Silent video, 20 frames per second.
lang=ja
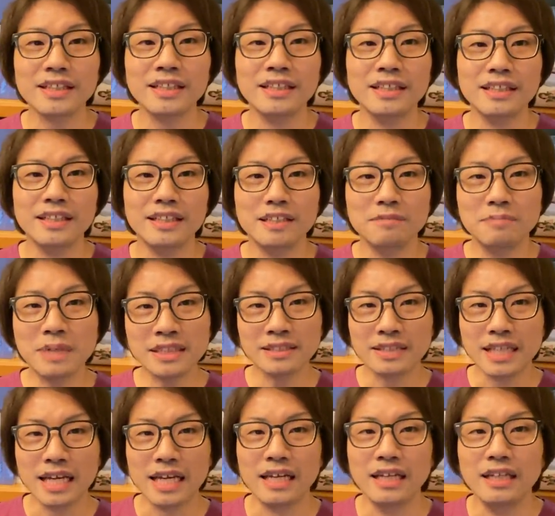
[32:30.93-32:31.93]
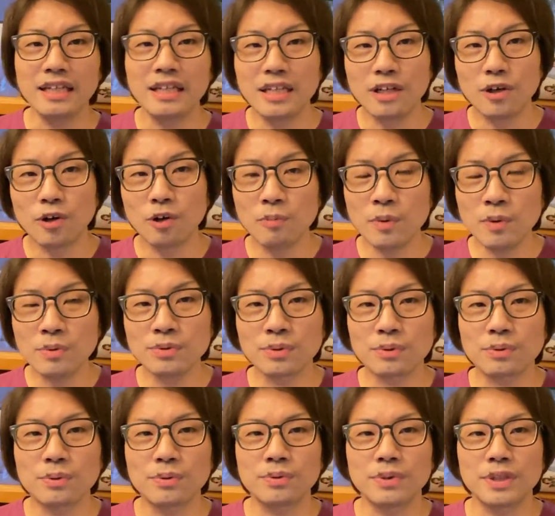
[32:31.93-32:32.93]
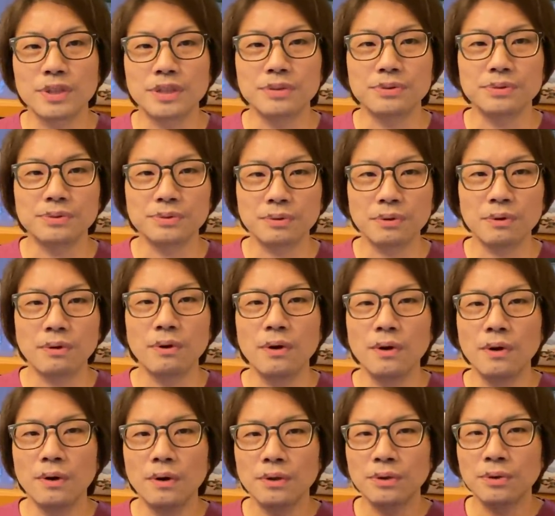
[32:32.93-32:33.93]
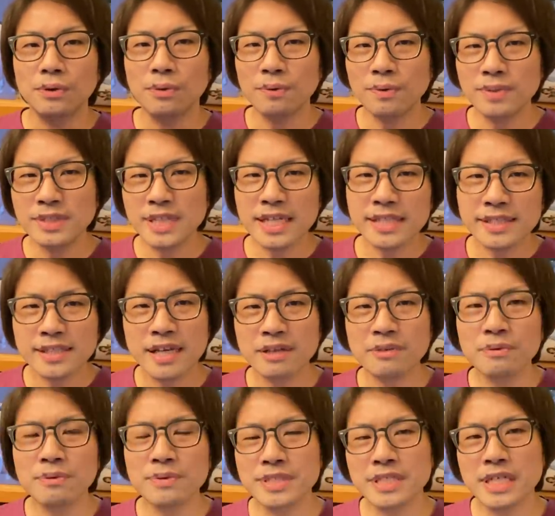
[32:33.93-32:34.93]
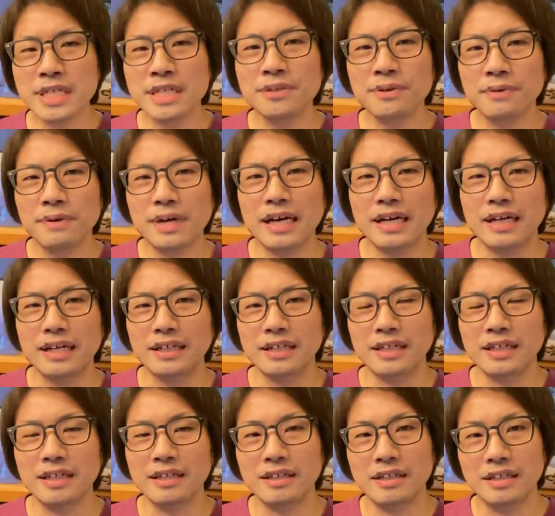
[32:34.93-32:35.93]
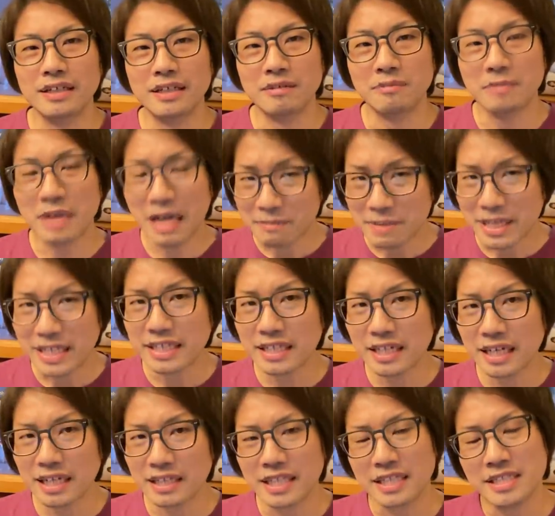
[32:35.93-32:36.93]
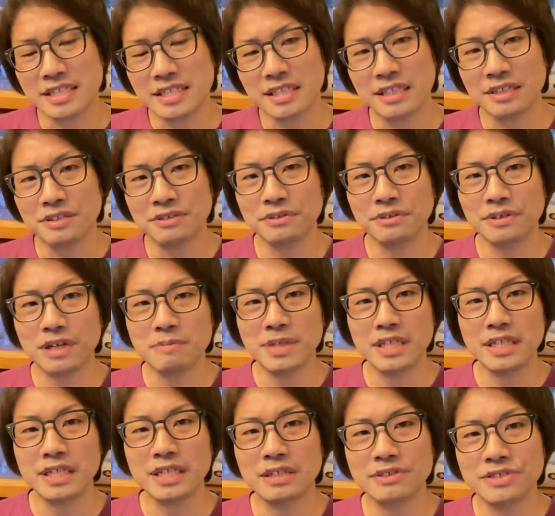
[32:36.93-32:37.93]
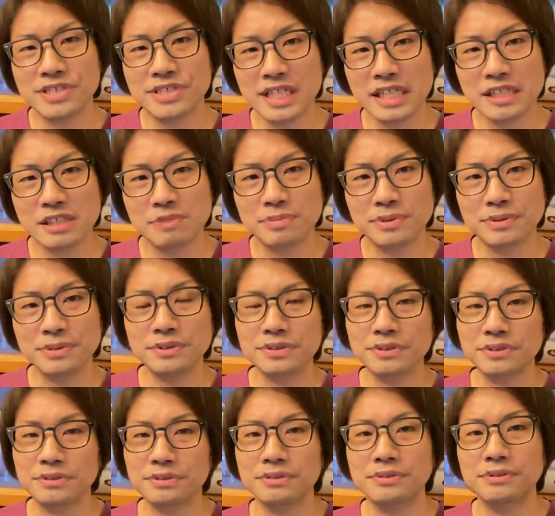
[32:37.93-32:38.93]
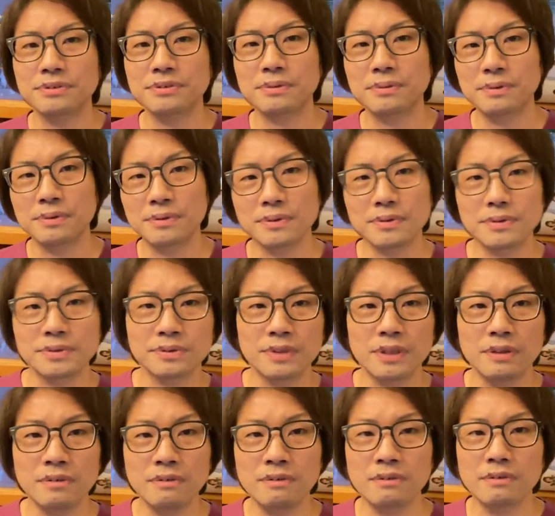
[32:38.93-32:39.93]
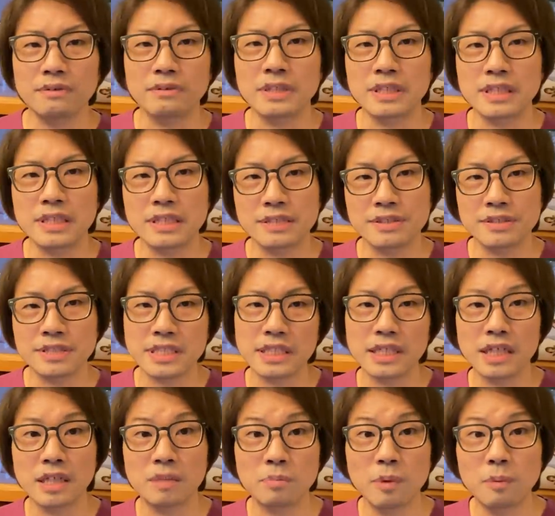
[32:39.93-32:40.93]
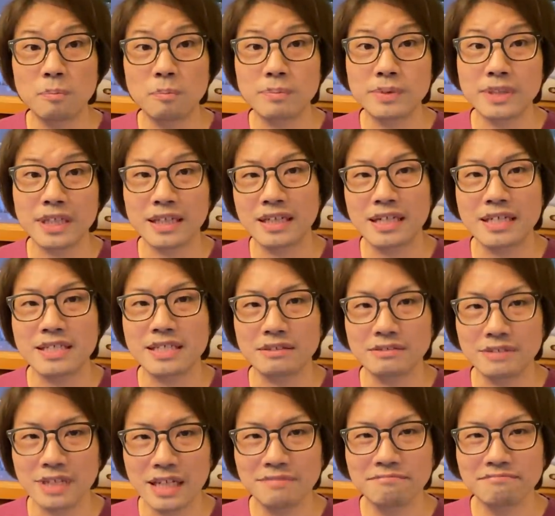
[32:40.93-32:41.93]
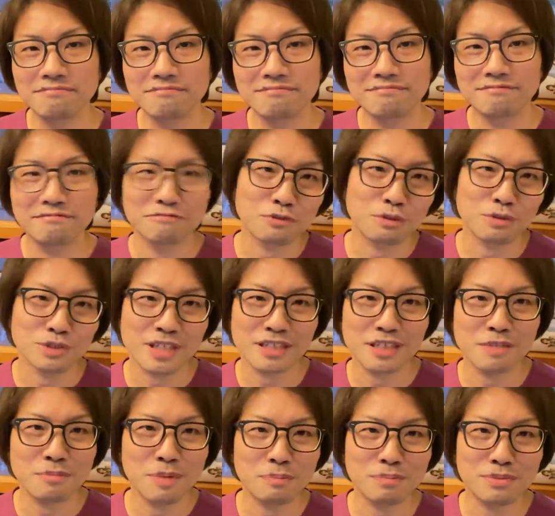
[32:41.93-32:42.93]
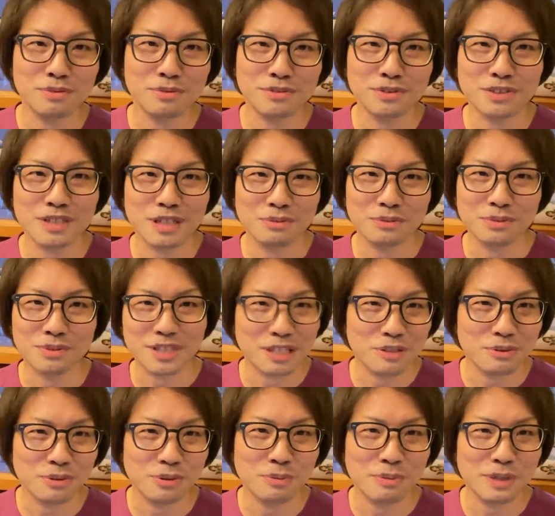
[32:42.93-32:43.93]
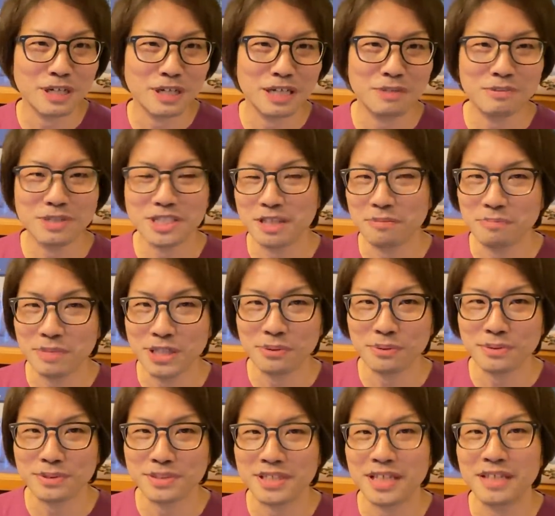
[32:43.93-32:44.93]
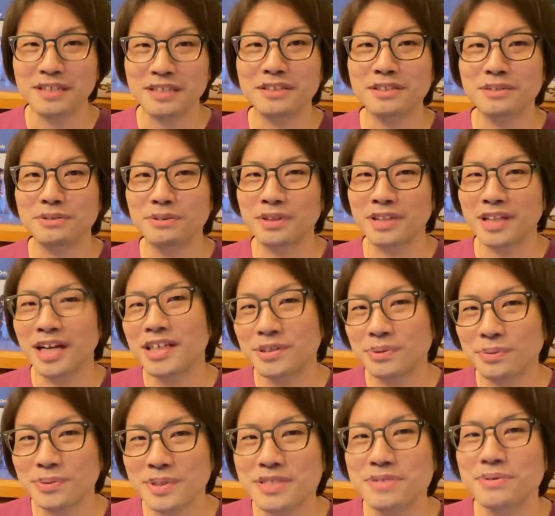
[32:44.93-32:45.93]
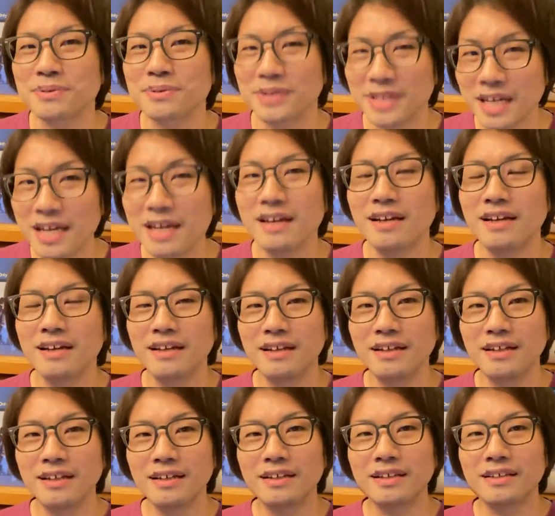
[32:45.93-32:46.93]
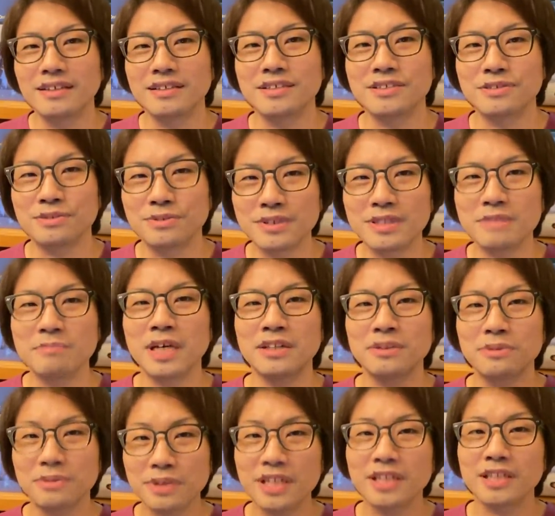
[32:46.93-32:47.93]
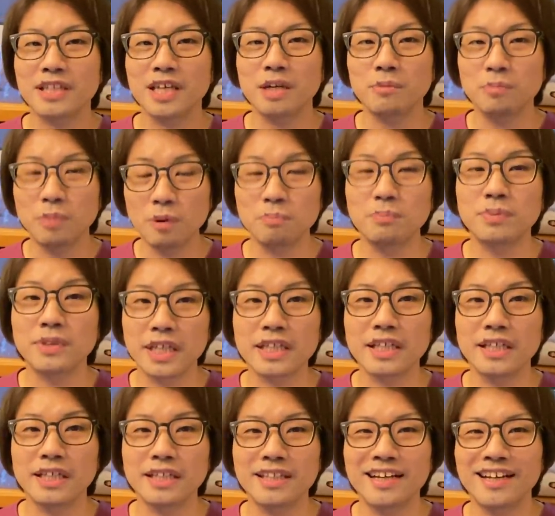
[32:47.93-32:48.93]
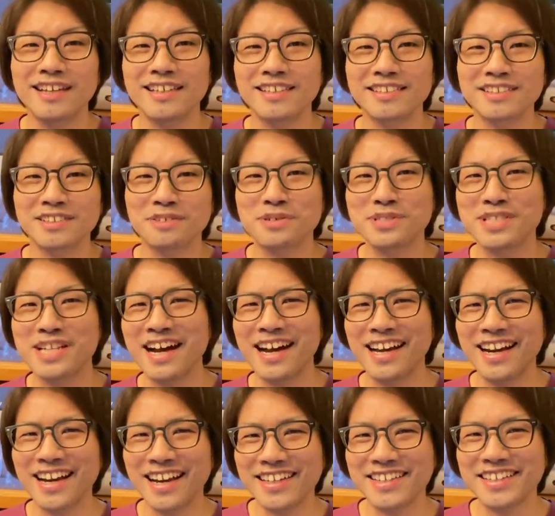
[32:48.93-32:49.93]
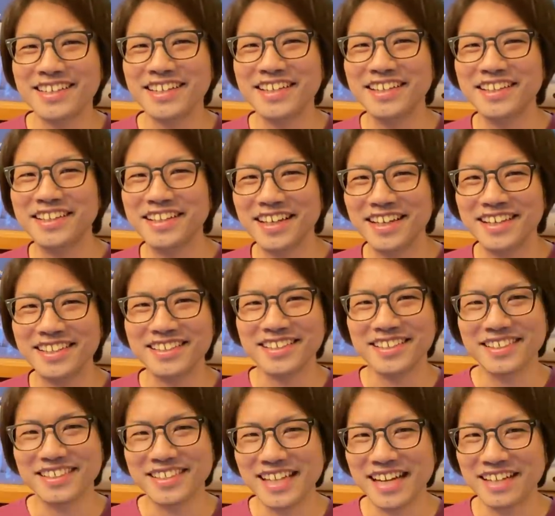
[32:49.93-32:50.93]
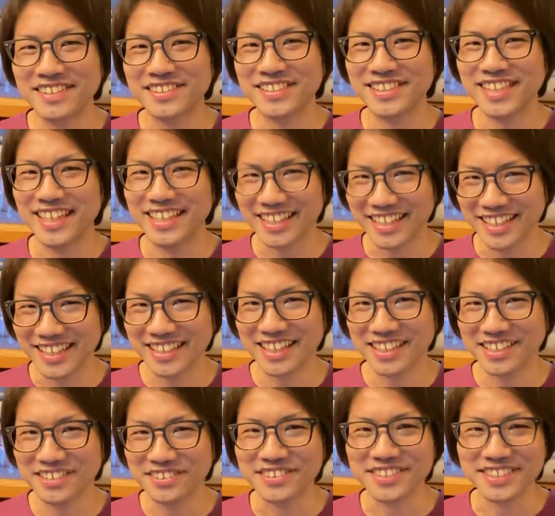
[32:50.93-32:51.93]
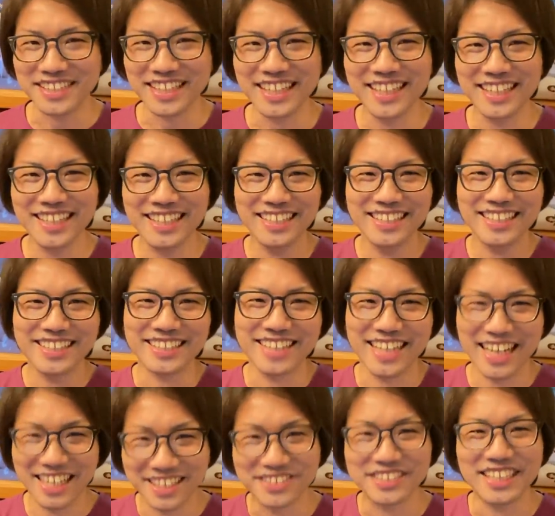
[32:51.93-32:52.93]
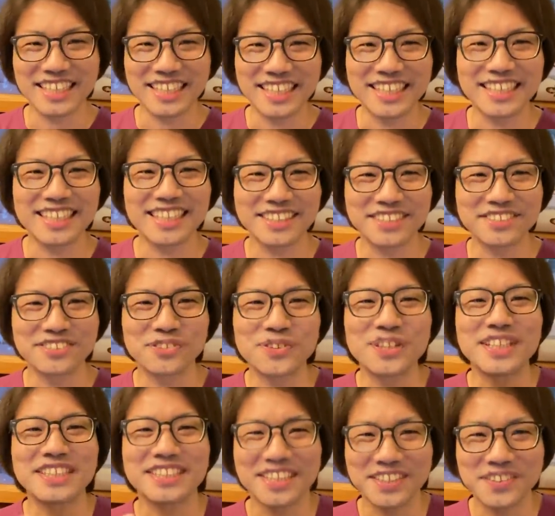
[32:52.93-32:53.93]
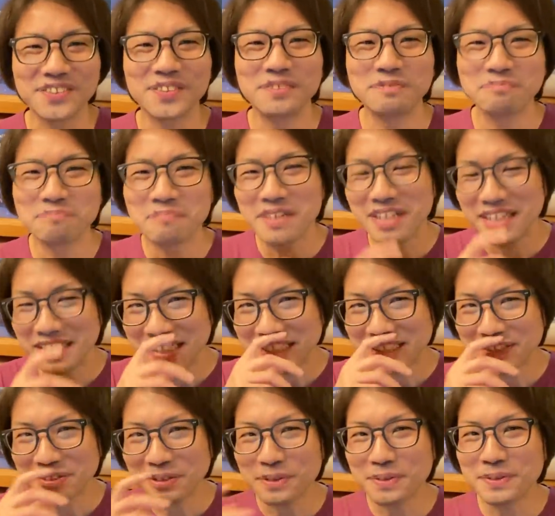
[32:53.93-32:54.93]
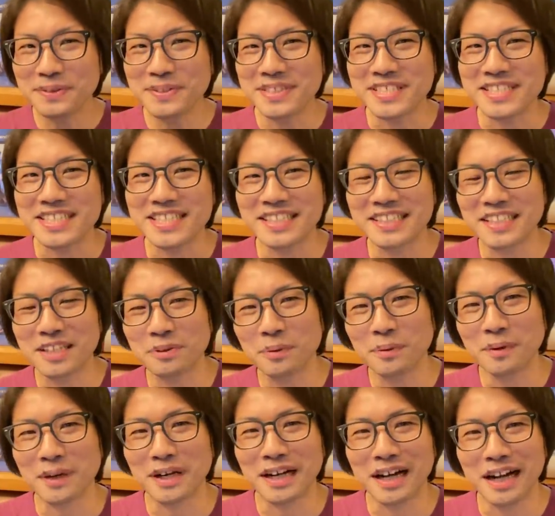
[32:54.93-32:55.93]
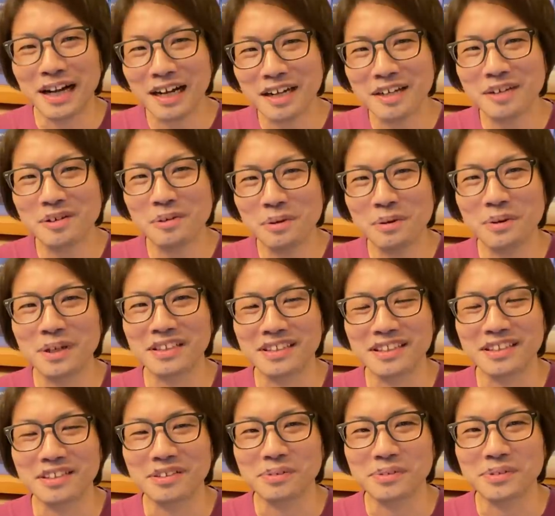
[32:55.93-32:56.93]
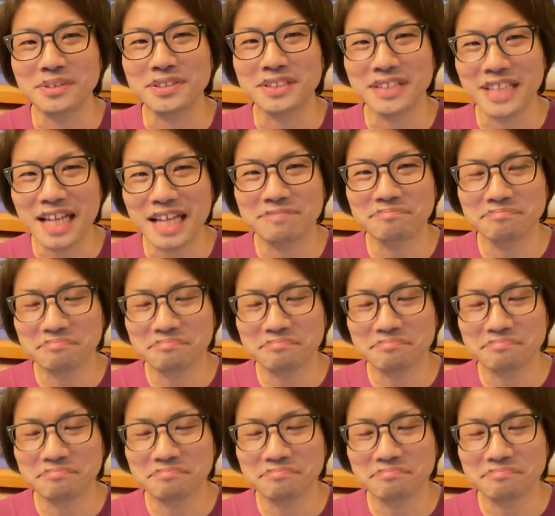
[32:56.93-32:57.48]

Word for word: えー、まずね、思うところで言うと、当然先行してるのはあアメリカ、歴史的に言うとアメリカのジャズ、ブルースというところ、それをイギリス人がポップな解釈で、当然リバプールサウンド、先ほども上がりましたビートルズなんていうのは代表でしょうね。非常にバンド形態、ポップな形態、少し荒い形態、ヤクザな形態っていうんですか、ギャングな形態っていうことなんですけど、そういうふうにしていったところがかっこよかったってことですね。